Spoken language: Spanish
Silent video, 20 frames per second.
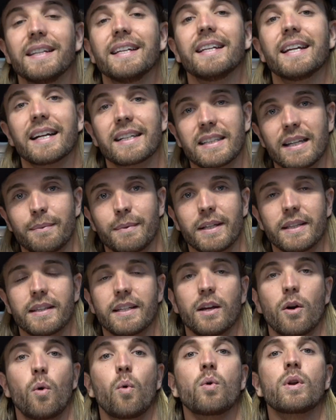
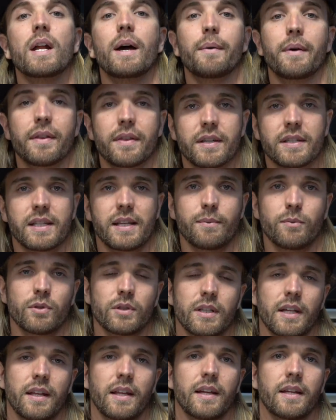directamente una vez esté
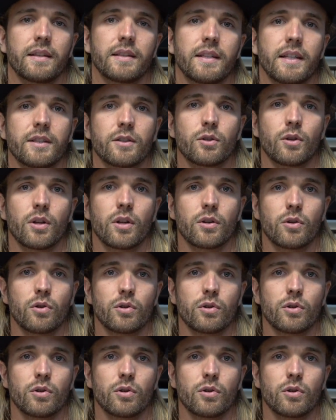montada dentro del